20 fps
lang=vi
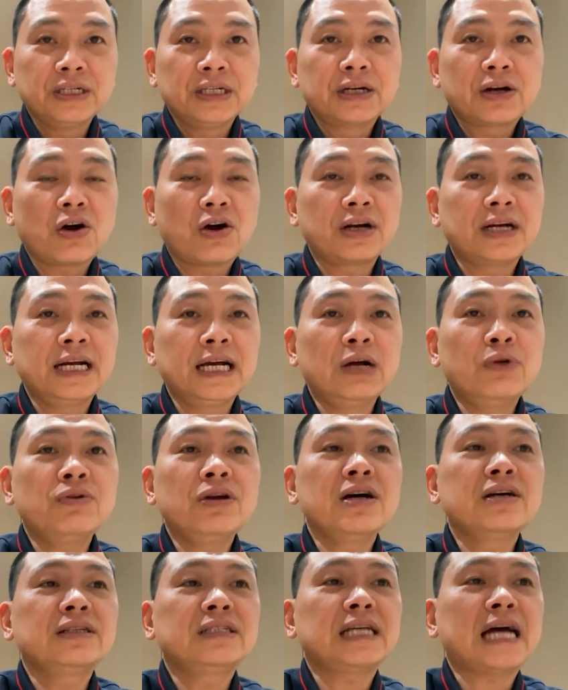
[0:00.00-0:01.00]
Còn nếu
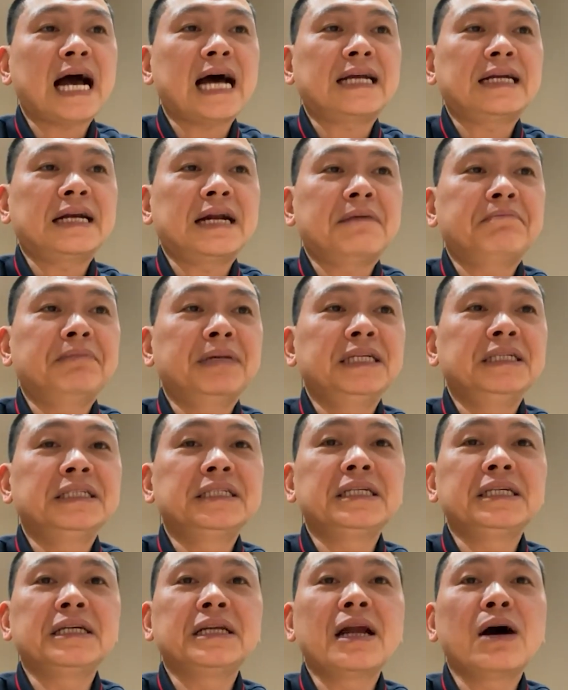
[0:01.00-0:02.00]
đơn giản là mình
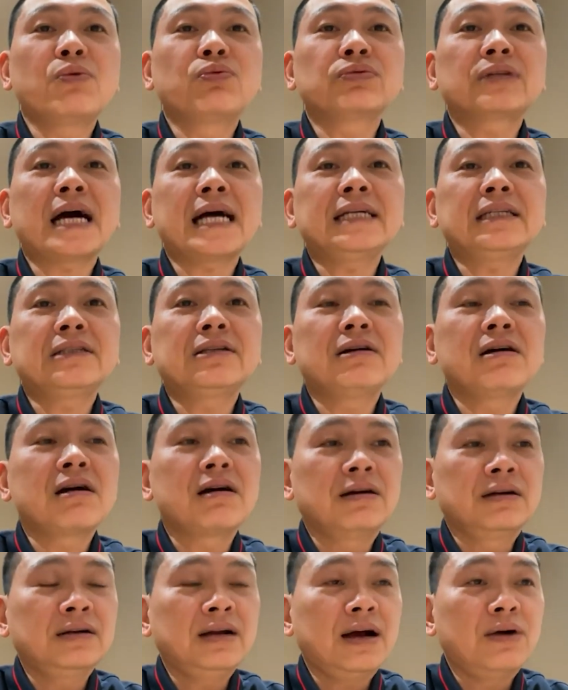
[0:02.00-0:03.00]
chỉ đồng thanh tương
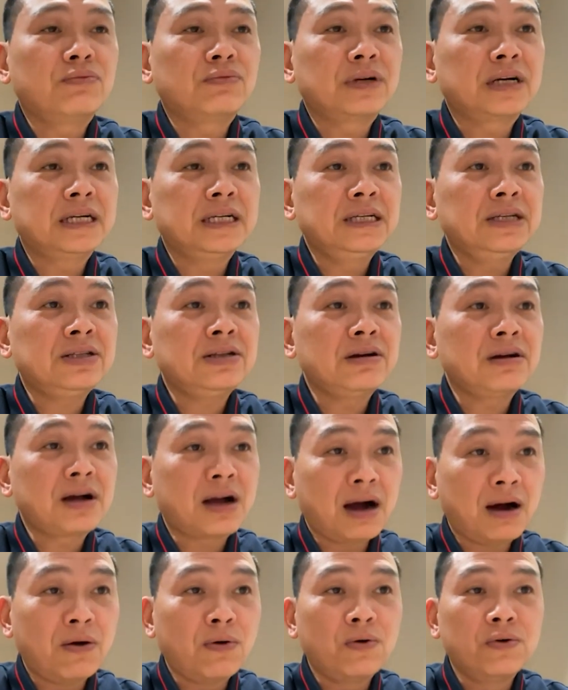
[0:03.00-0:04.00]
ứng, đồng khí tương
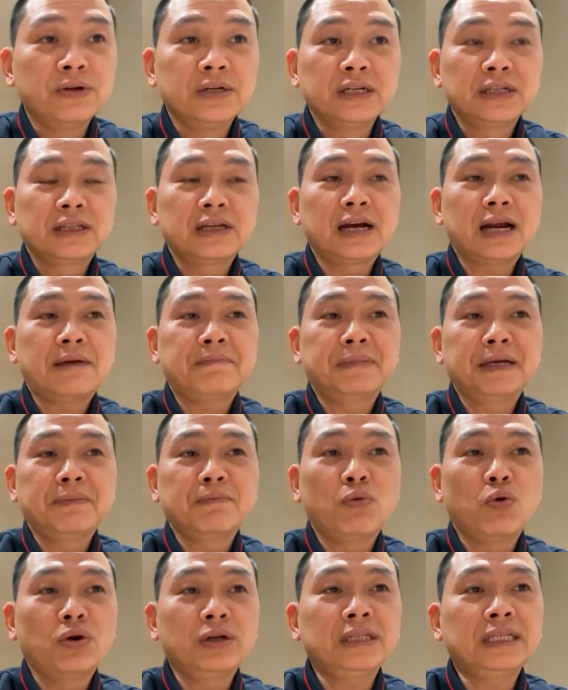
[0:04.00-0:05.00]
cầu, tức là
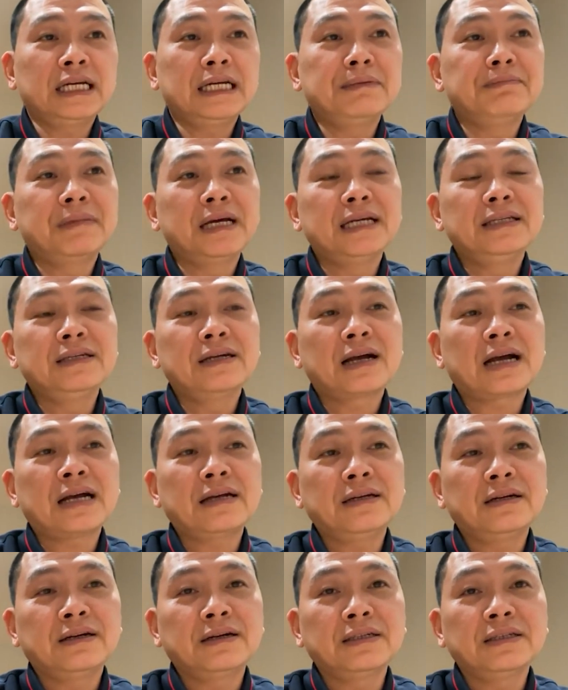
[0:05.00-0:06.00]
mình muốn tìm đến những cái
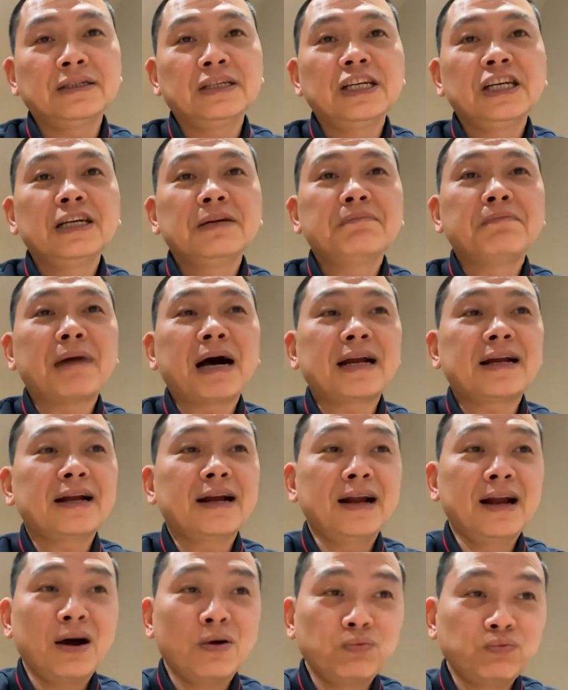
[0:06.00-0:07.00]
nơi mà
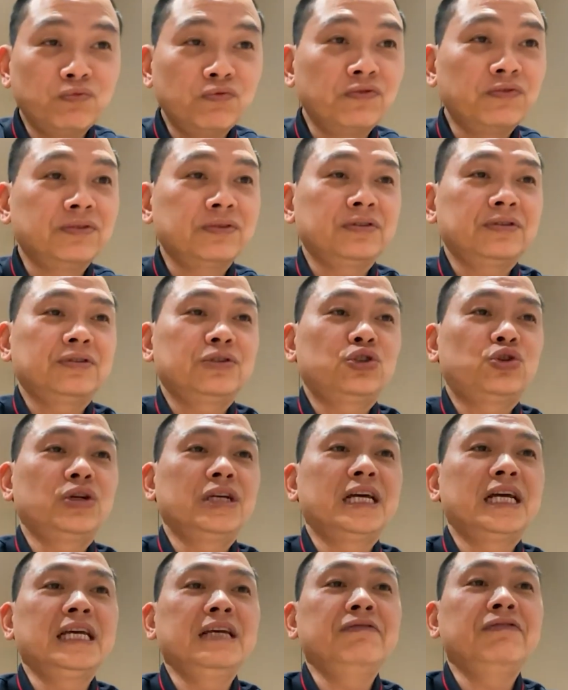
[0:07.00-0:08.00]
đồng suy
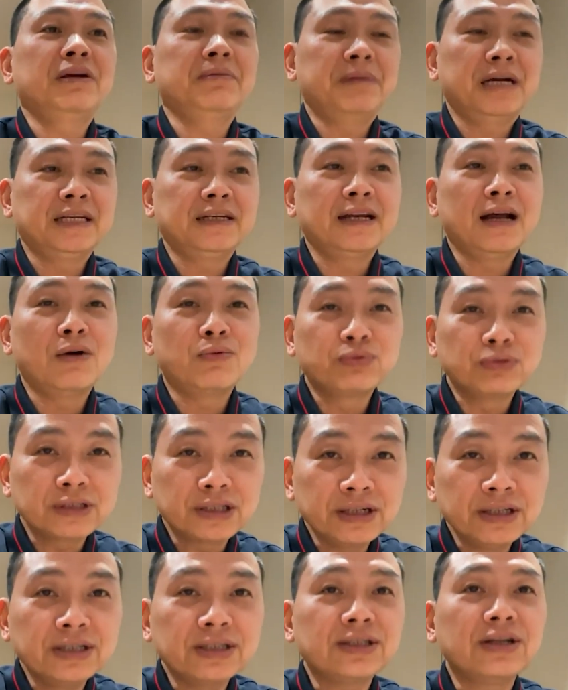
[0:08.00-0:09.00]
nghĩ với mình, đồng
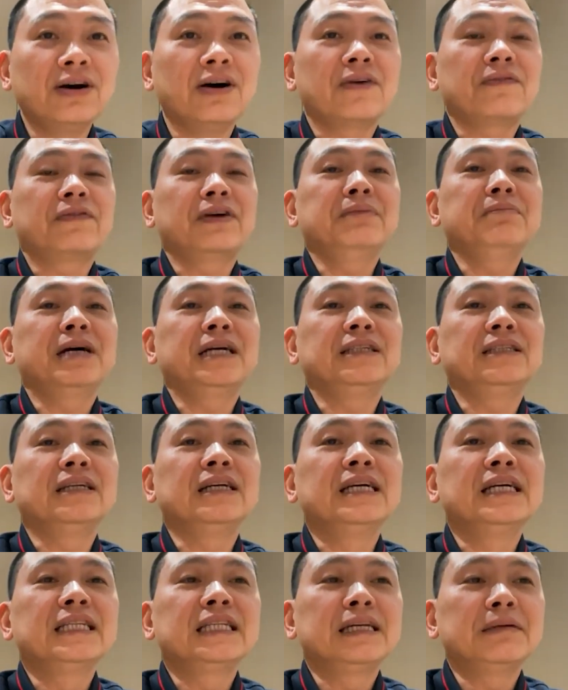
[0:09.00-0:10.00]
tư tưởng với mình,
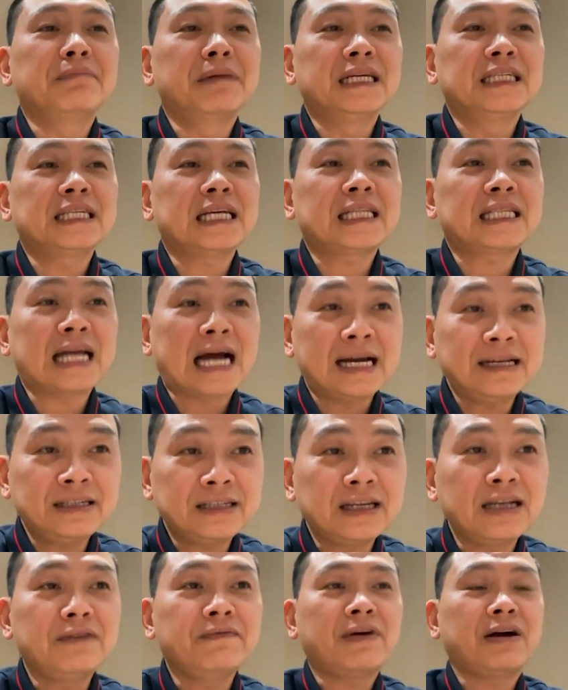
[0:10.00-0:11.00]
thì mình sẽ tái
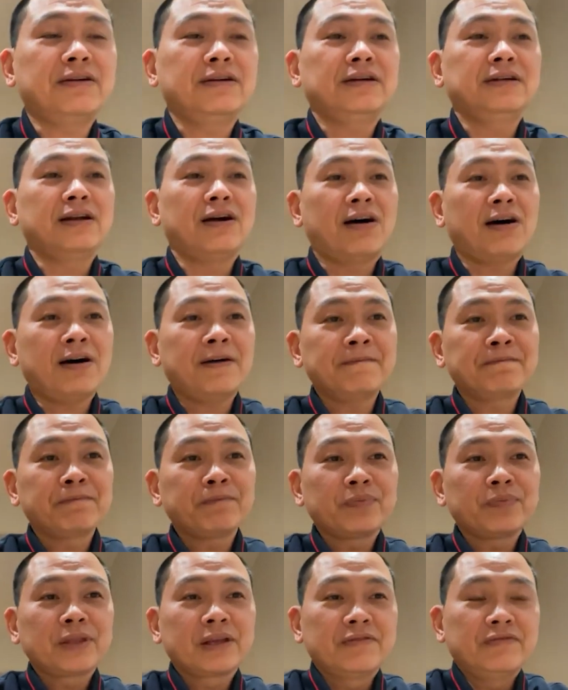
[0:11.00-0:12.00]
sinh vào nơi đó.
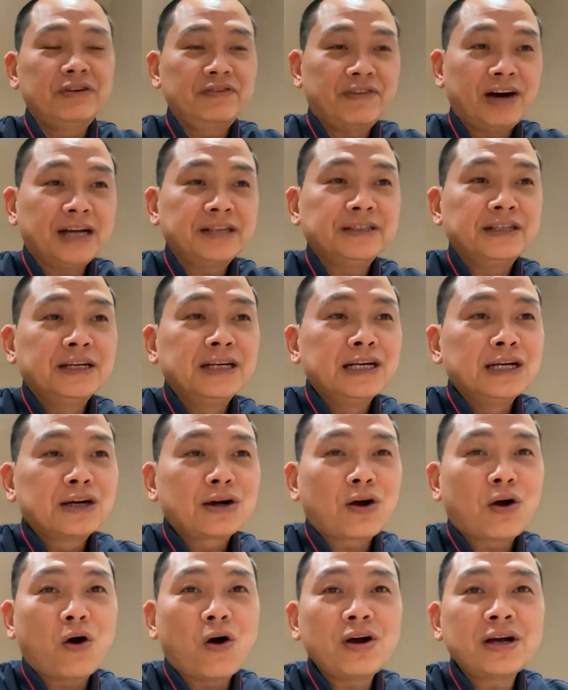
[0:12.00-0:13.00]
Vì vậy
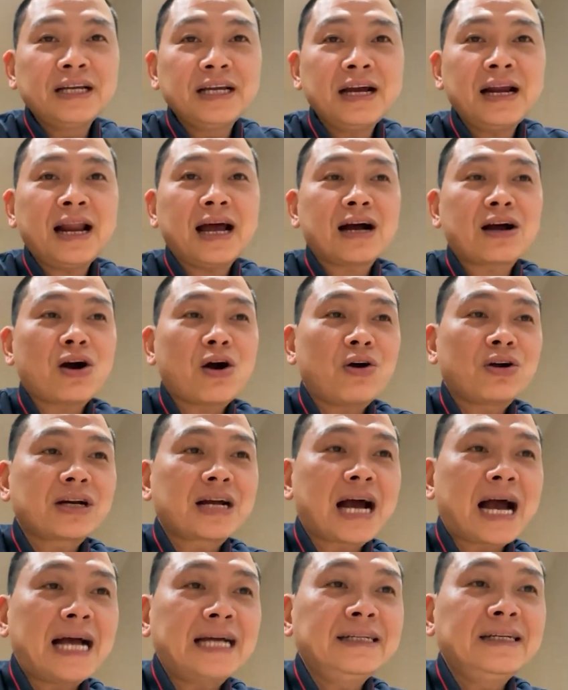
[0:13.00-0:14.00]
có nghĩa là con
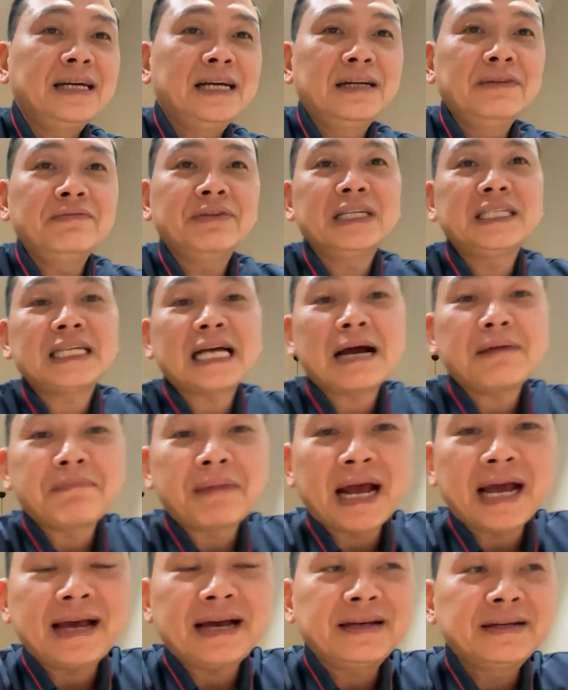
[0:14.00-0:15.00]
cái đến với cha
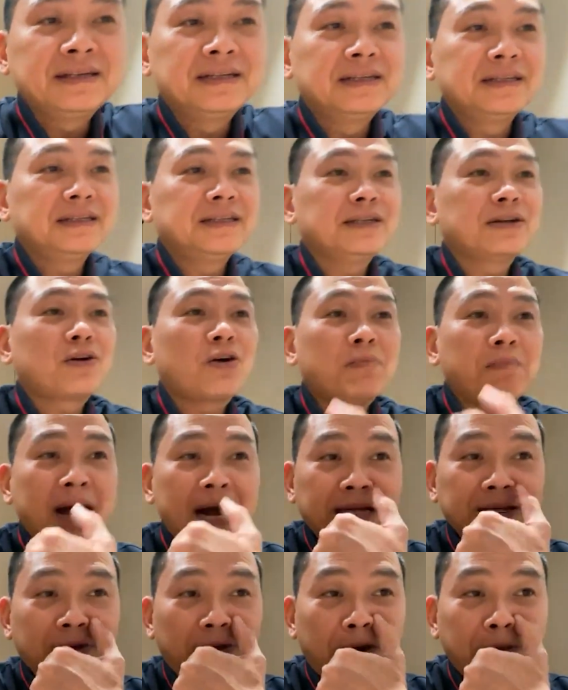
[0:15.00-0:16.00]
mẹ thì có
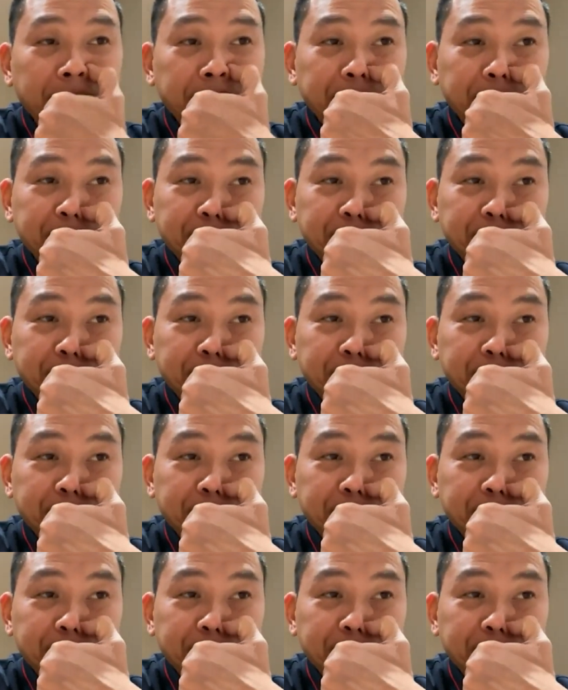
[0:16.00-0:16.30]
ba nhóm.